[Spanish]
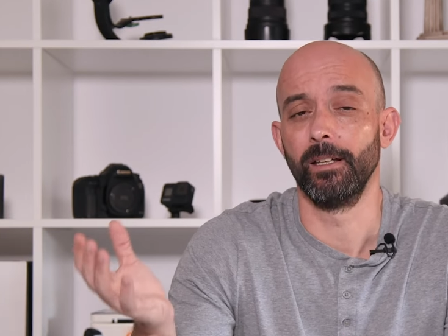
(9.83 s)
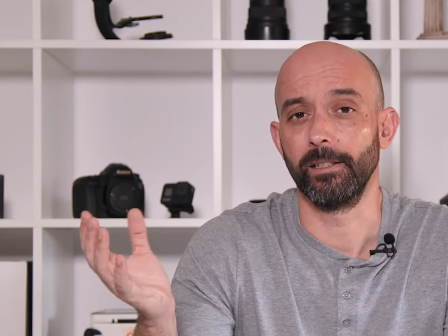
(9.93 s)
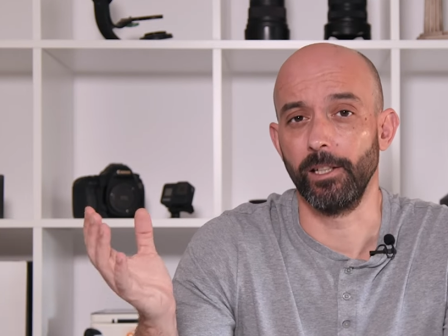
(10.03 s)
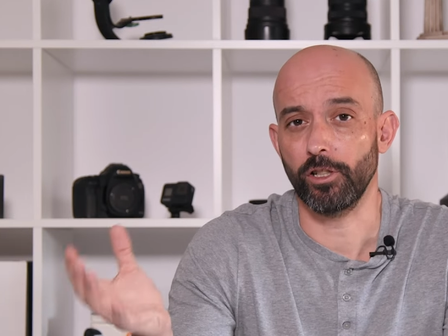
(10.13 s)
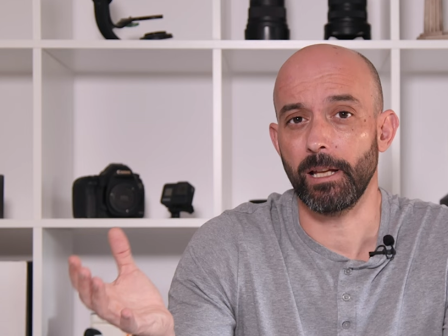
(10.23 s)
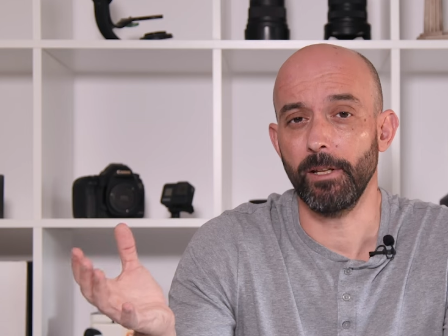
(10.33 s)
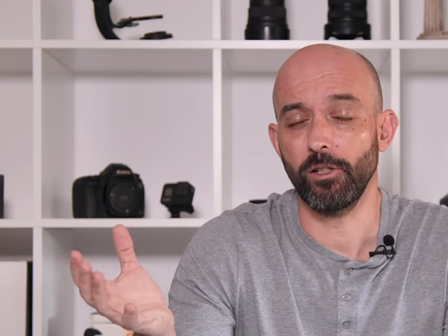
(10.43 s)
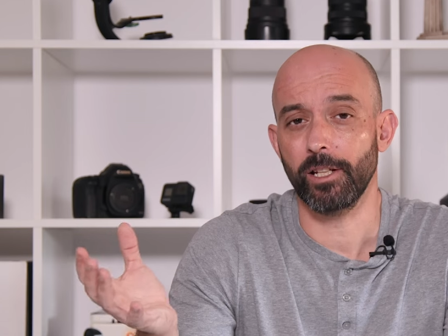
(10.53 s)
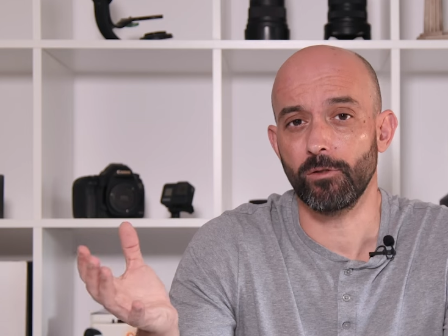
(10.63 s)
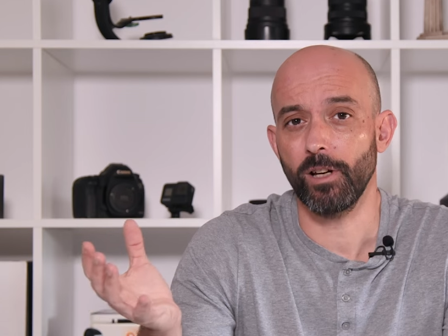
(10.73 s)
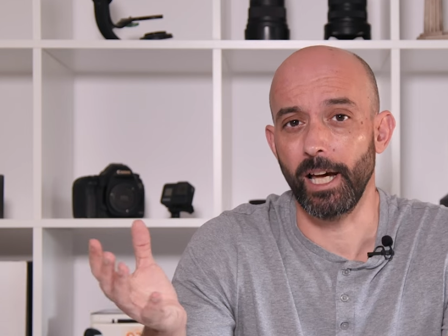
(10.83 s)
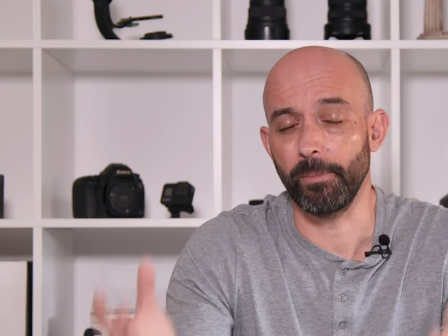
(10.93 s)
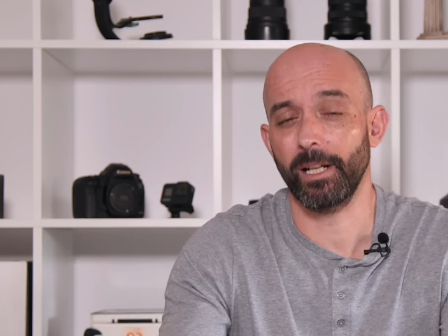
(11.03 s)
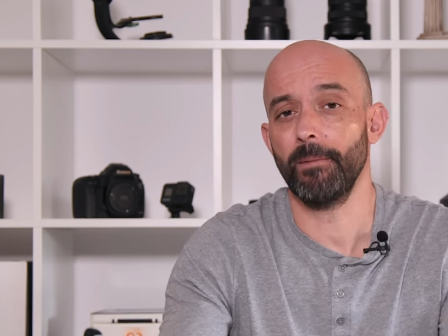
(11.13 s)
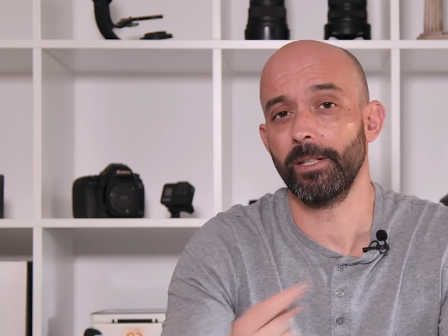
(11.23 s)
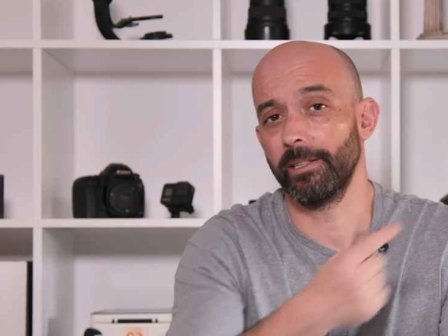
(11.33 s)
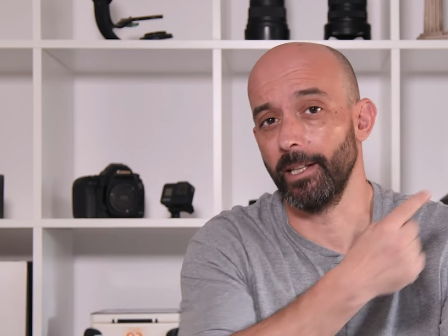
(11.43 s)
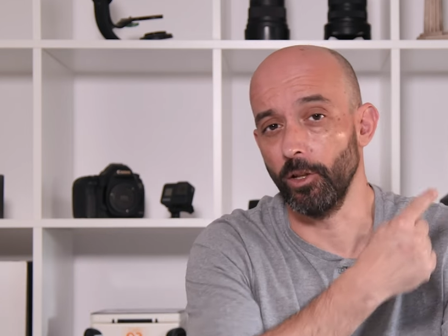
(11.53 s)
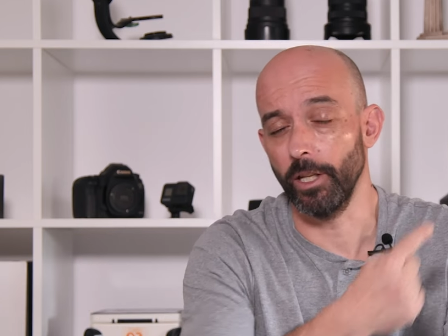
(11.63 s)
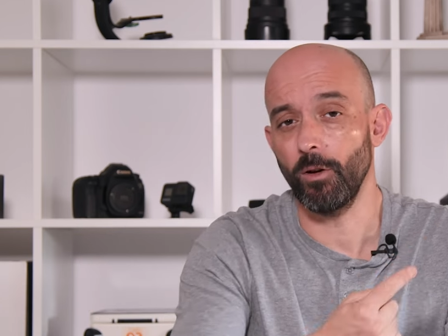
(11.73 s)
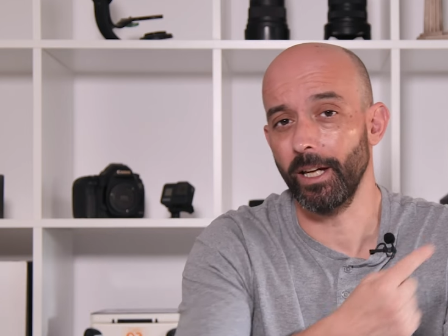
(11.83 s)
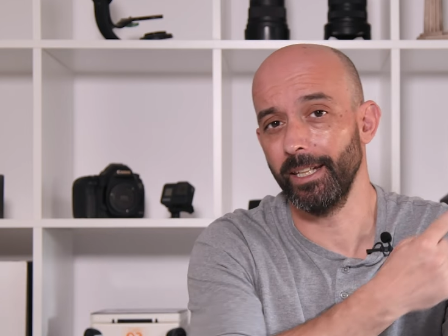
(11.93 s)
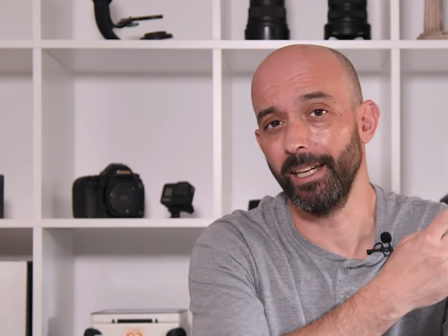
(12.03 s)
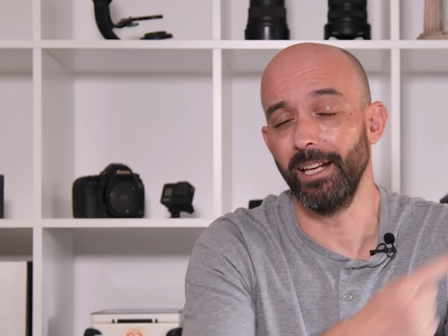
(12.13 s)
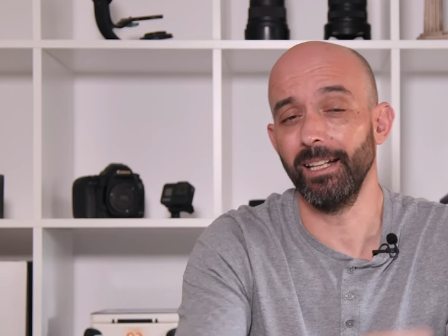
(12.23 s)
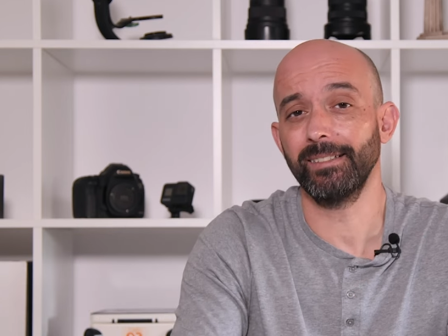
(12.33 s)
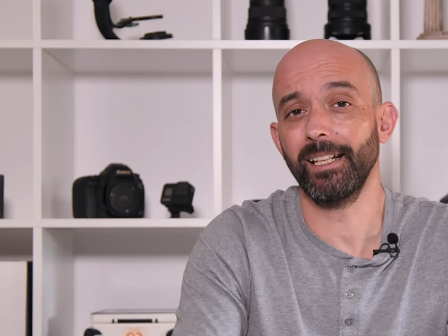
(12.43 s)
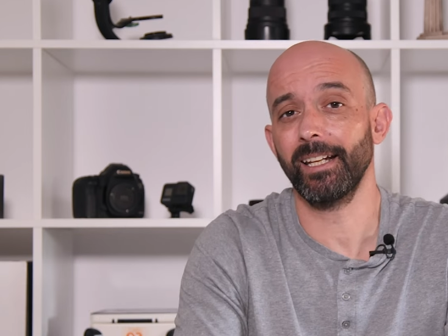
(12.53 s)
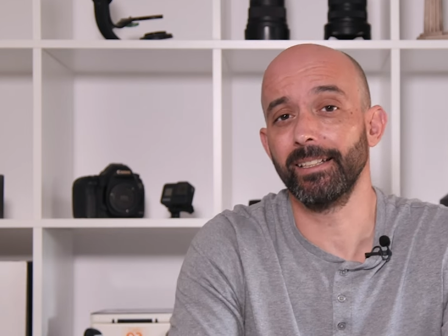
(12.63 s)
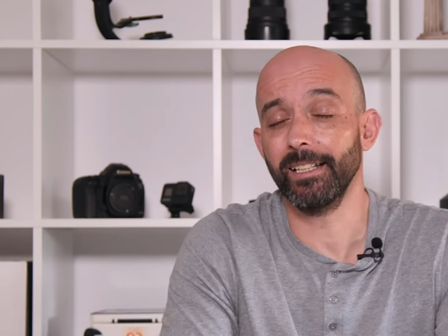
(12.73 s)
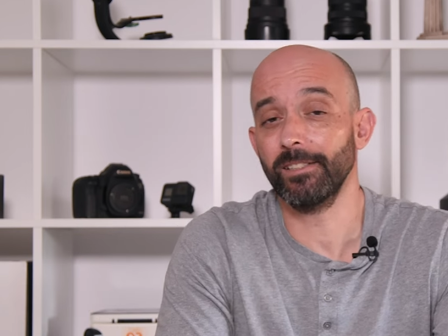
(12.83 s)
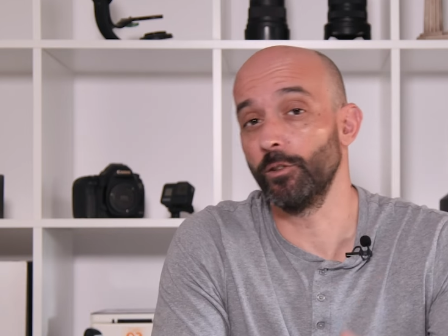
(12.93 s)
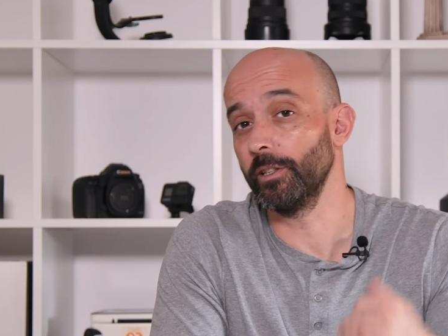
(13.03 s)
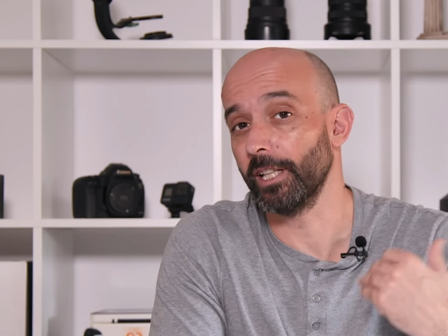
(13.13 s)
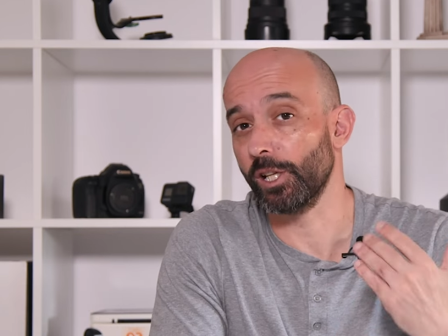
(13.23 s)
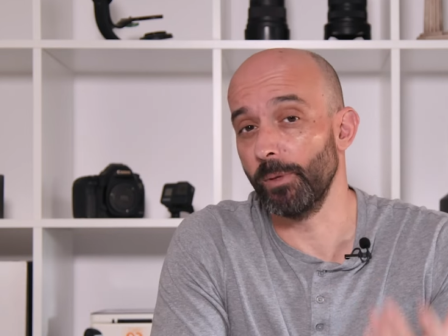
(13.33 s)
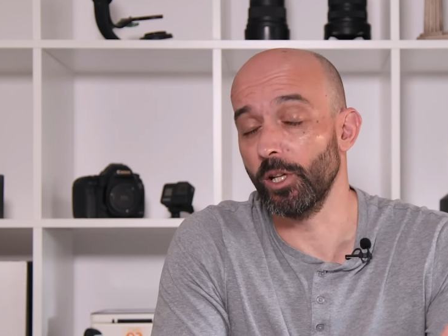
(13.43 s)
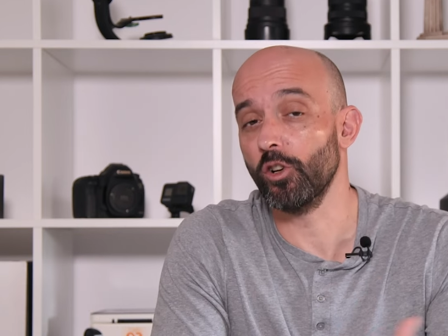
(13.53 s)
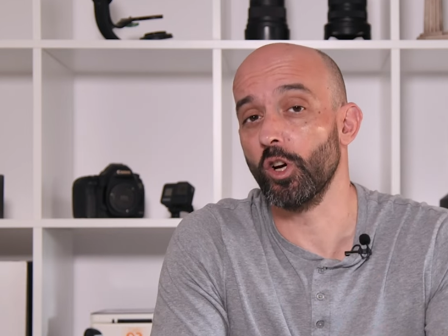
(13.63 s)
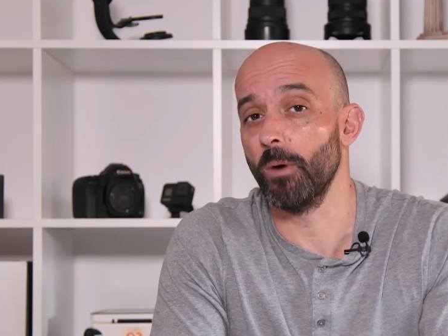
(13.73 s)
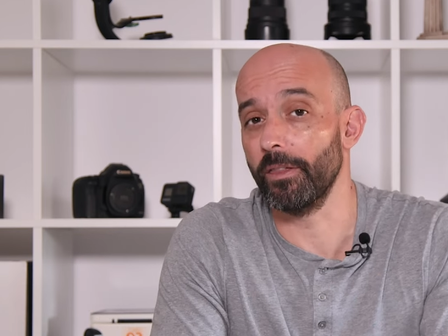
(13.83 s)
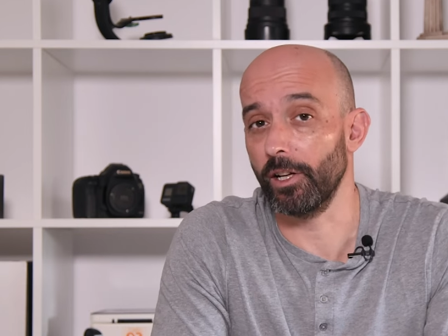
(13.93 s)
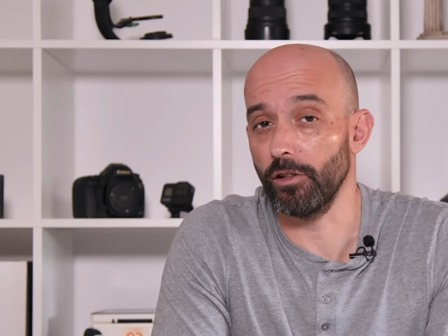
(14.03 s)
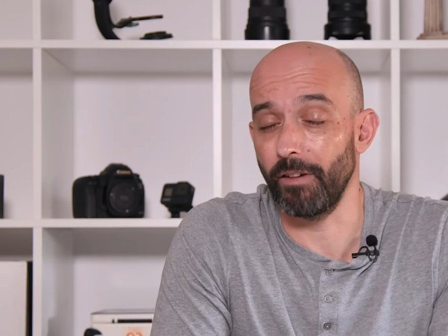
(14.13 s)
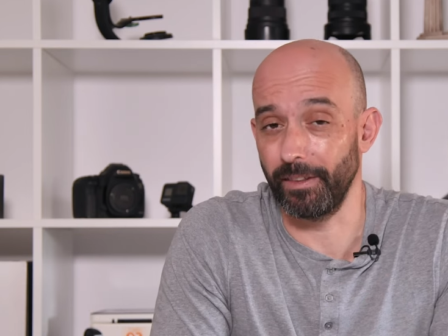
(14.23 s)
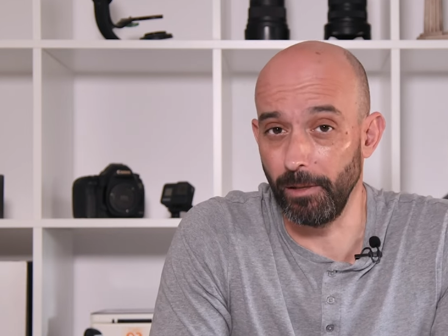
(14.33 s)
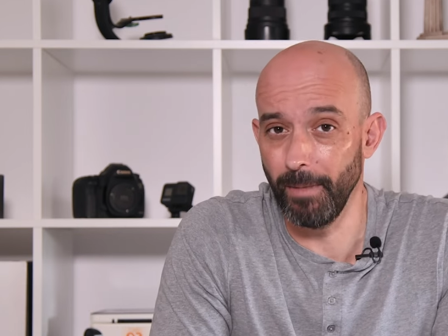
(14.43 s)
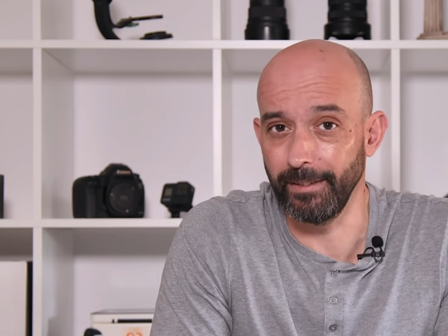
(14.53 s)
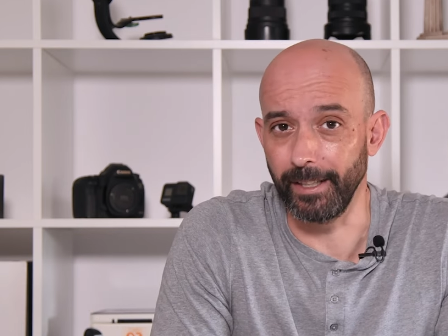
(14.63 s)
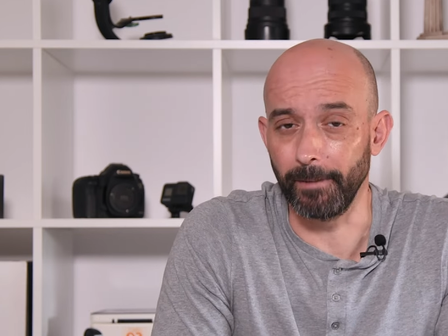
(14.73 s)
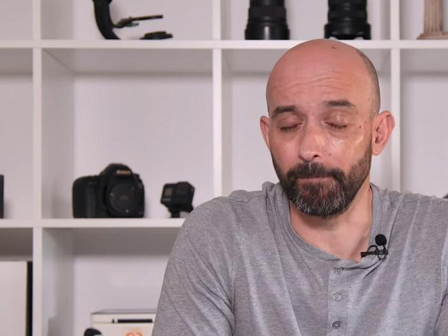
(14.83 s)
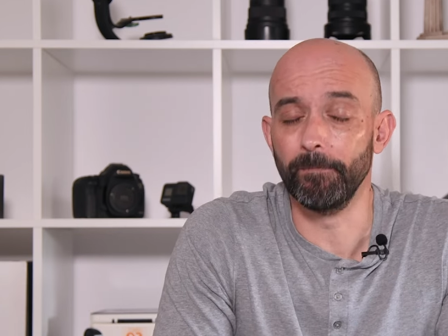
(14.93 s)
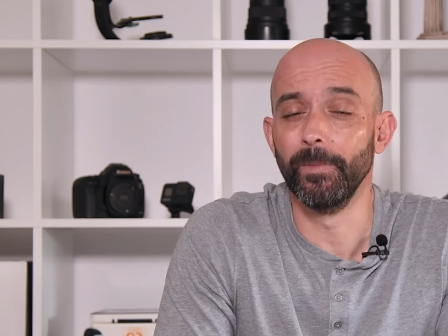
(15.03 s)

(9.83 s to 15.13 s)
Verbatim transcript: Si no sabes lo que es un hyperlapse, te lo dejo aquí en las tarjetas donde te explico cómo hacerlo fácilmente.